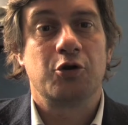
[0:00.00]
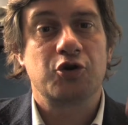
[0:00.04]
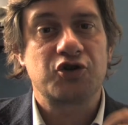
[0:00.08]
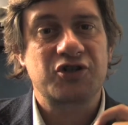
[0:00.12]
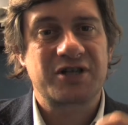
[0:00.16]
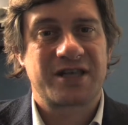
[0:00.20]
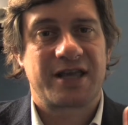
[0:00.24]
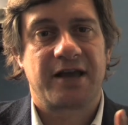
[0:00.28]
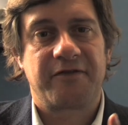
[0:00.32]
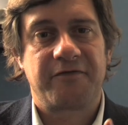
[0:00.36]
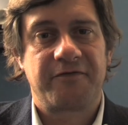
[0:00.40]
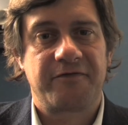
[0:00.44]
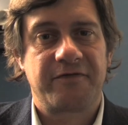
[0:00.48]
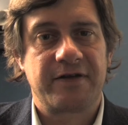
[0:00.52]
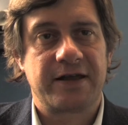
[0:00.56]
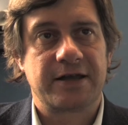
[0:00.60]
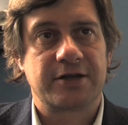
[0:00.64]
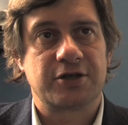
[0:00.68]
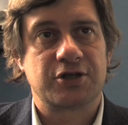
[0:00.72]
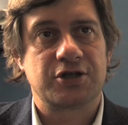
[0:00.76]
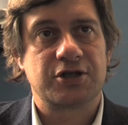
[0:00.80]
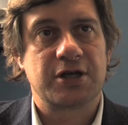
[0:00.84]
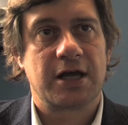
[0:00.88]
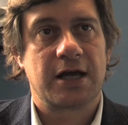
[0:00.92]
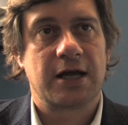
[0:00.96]

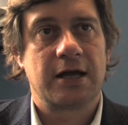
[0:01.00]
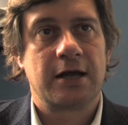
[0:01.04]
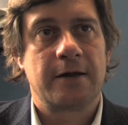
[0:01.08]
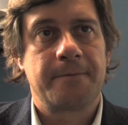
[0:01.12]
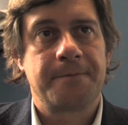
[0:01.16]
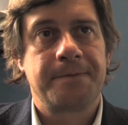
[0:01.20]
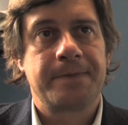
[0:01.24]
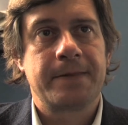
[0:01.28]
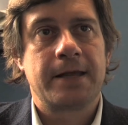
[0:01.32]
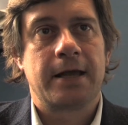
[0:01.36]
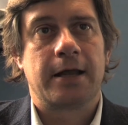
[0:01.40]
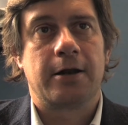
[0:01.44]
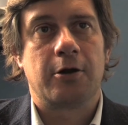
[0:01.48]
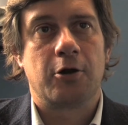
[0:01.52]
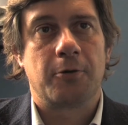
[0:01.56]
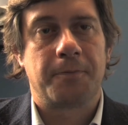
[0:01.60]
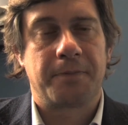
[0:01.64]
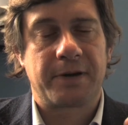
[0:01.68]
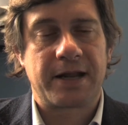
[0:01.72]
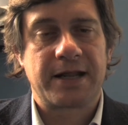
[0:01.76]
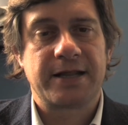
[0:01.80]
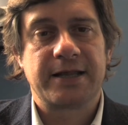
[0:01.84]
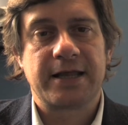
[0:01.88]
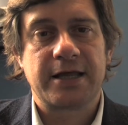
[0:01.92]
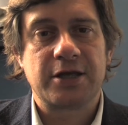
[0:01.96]
schiaffeggia, lo
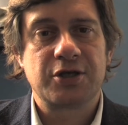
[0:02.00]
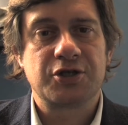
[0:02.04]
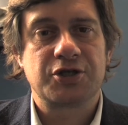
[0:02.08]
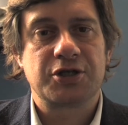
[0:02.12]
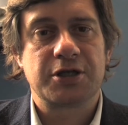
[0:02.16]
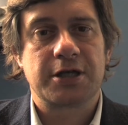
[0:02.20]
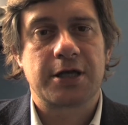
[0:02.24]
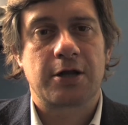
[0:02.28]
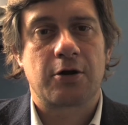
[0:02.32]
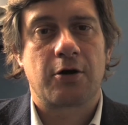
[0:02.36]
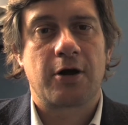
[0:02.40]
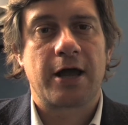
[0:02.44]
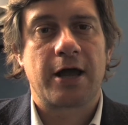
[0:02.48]
prende in giro